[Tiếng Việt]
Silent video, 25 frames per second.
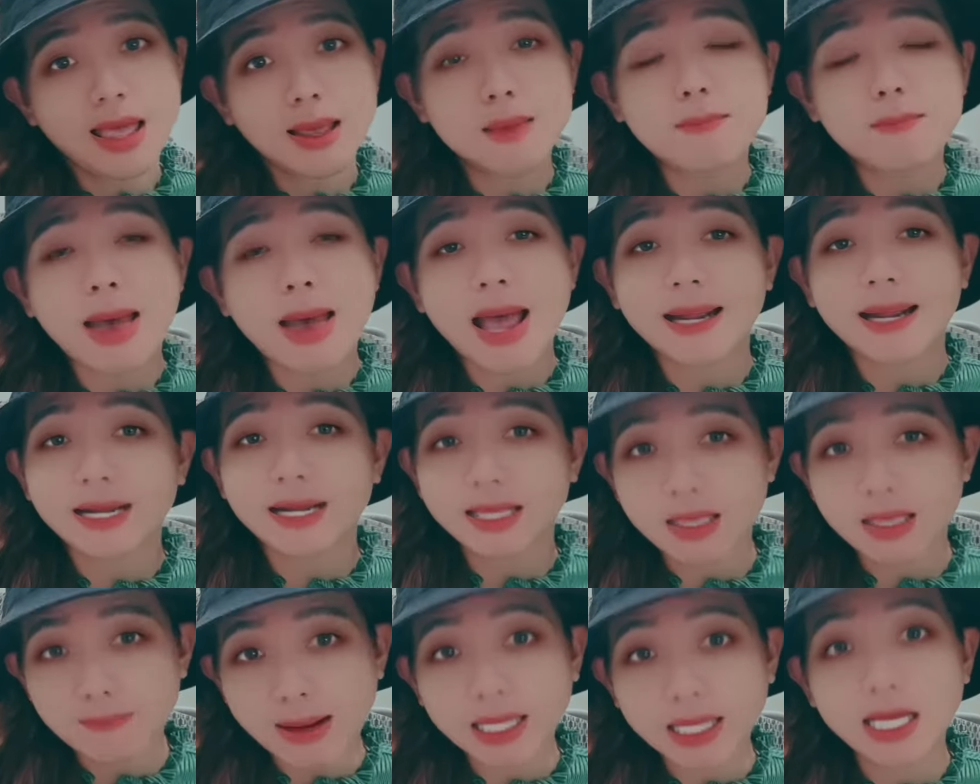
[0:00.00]
cái bà
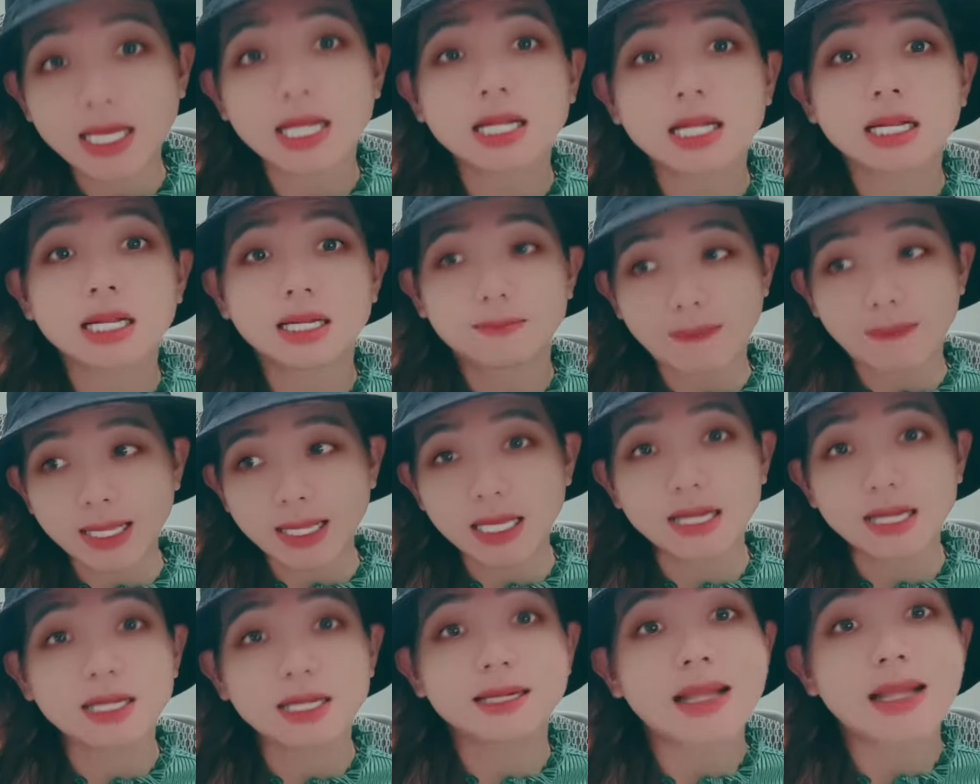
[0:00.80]
này thì bà thích bà
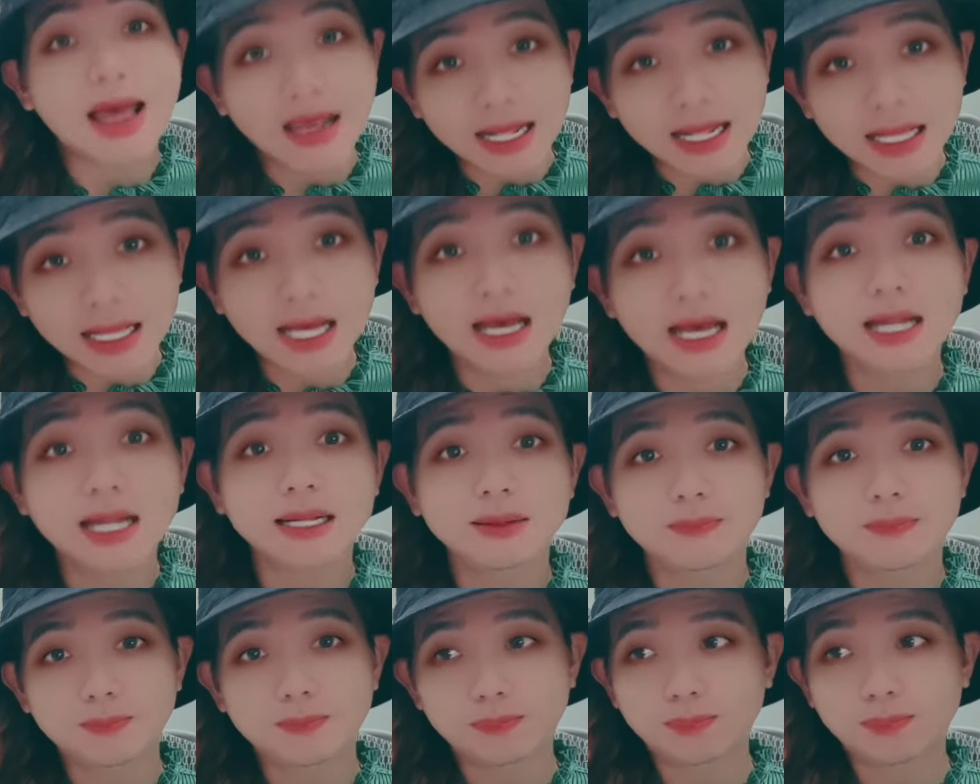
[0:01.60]
thích đăng lên
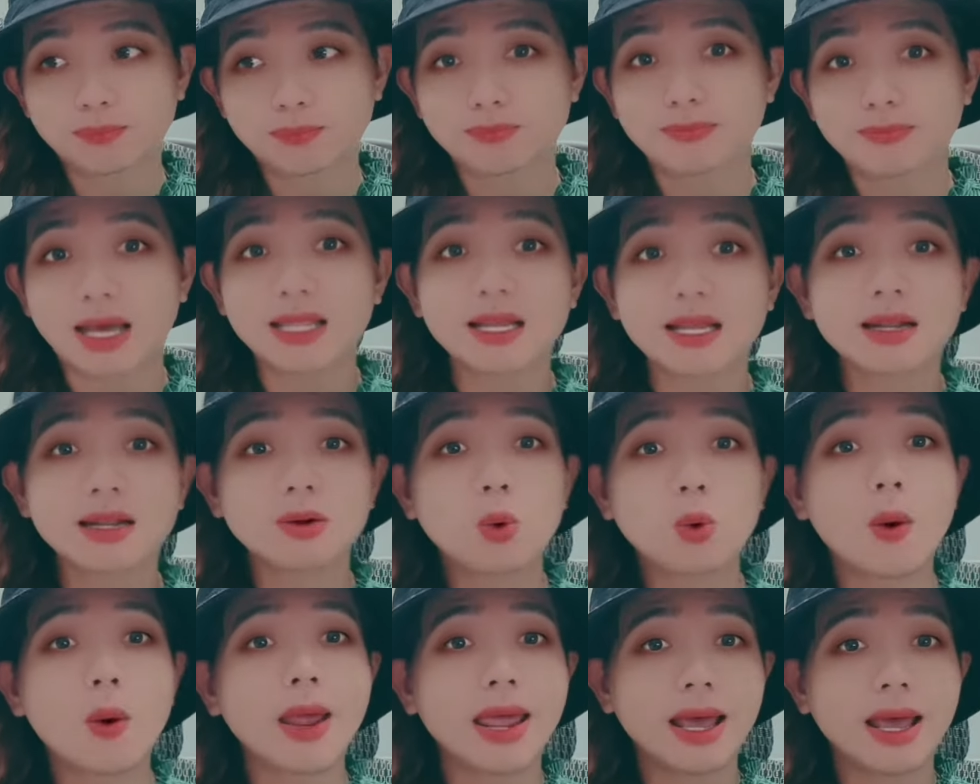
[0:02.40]
bà thích
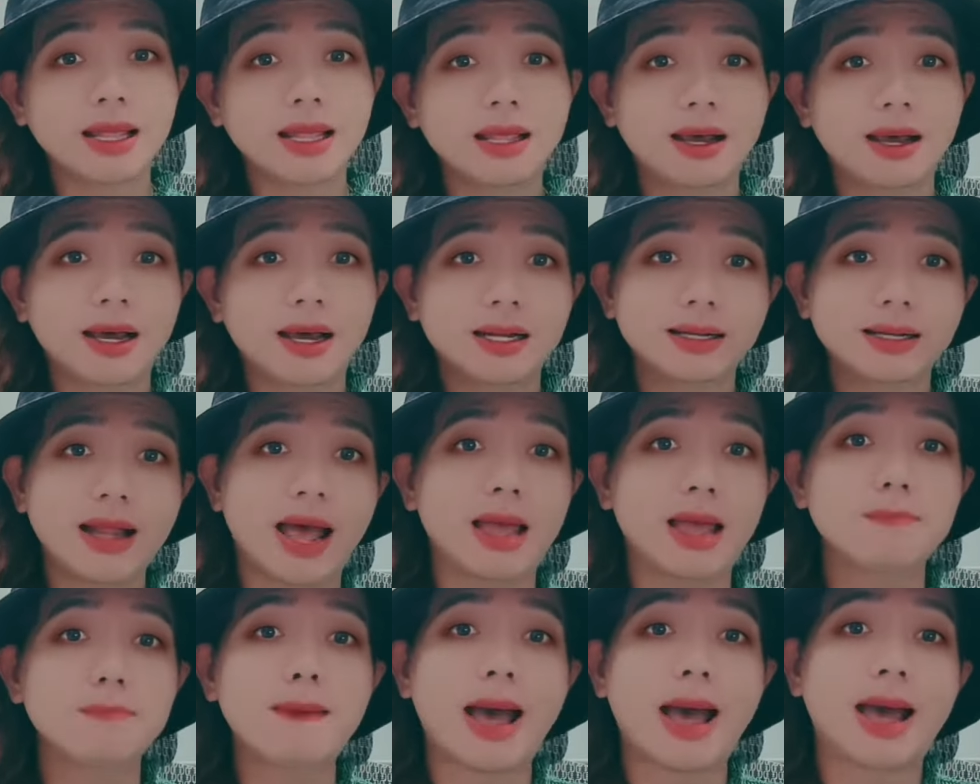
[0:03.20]
khoe lên
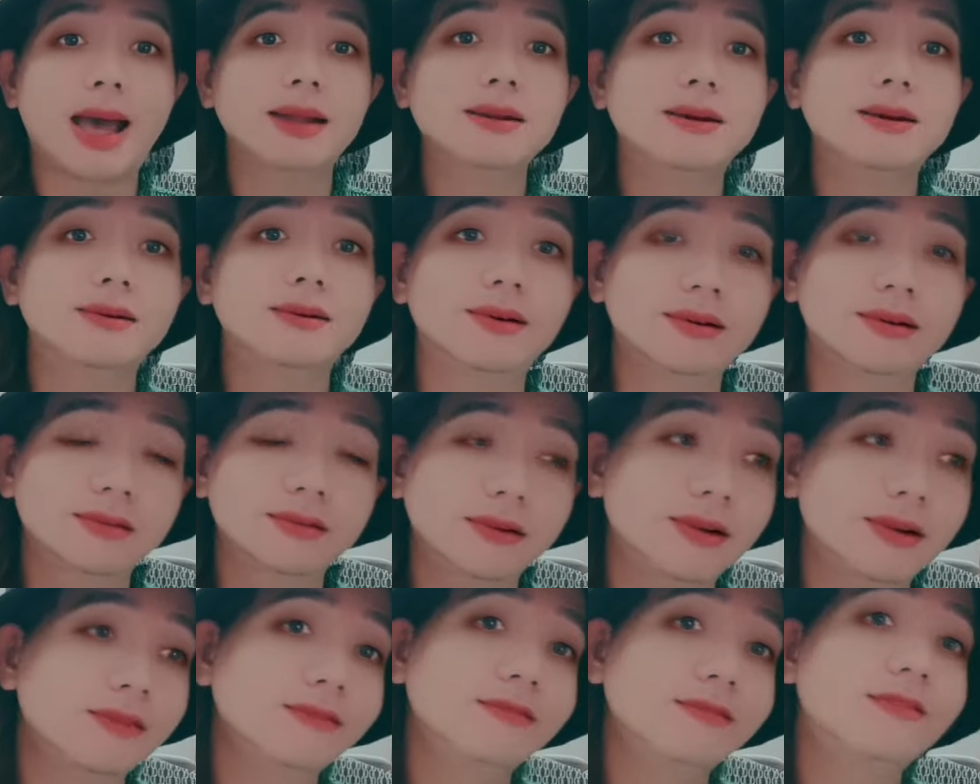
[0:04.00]
để bà được
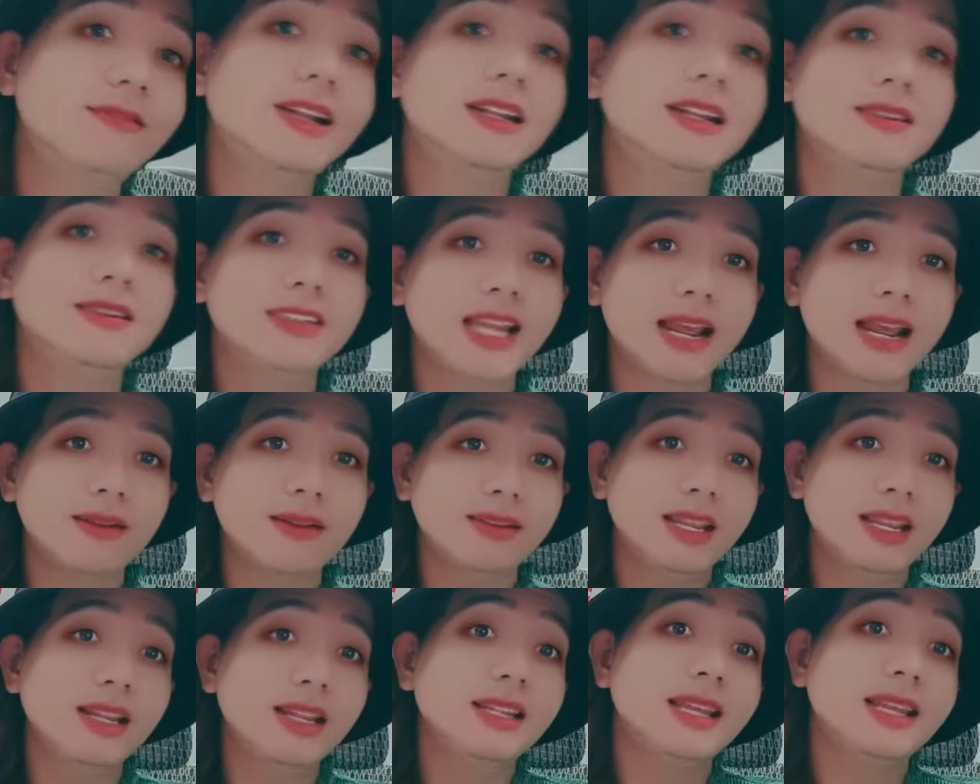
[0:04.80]
được vinh
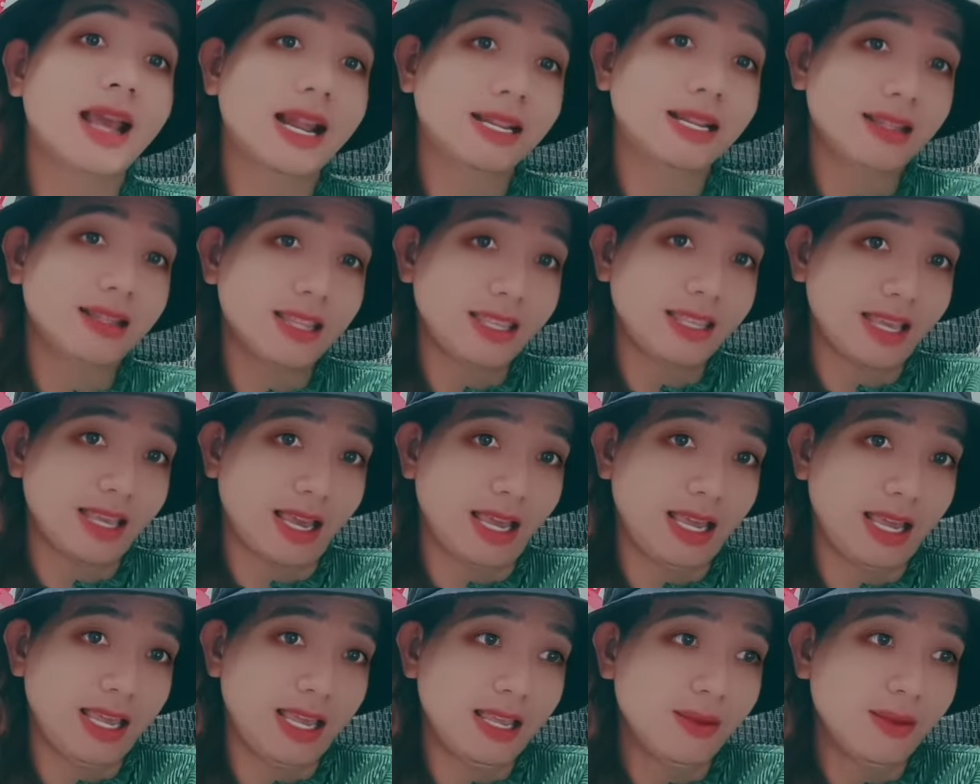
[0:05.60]
danh vinh danh đó
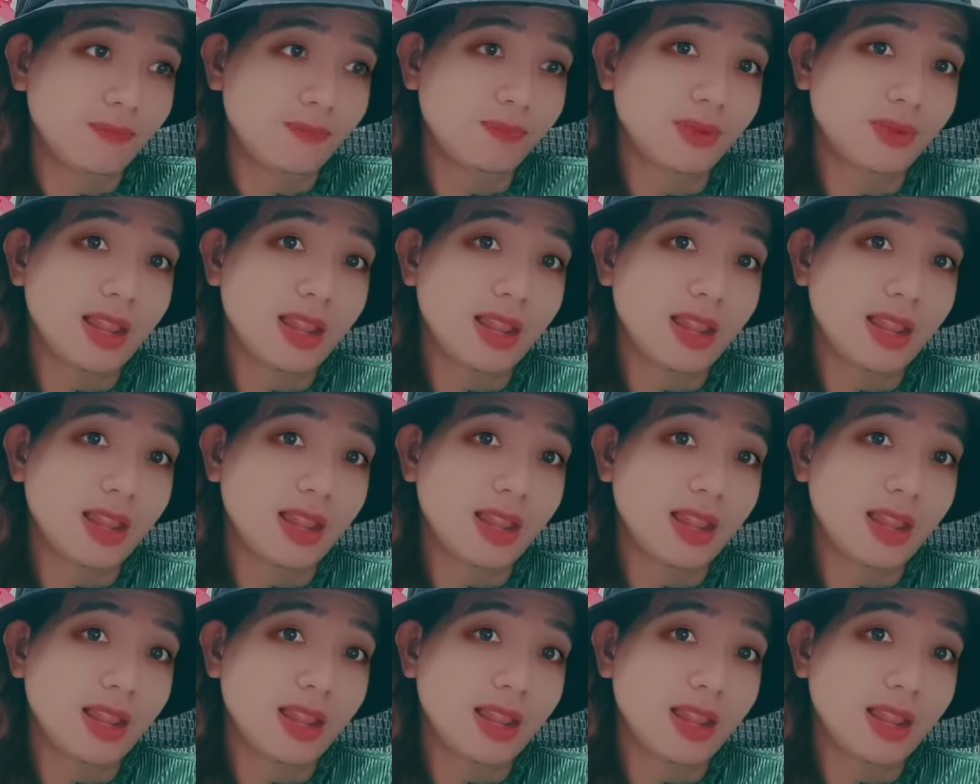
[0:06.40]
chị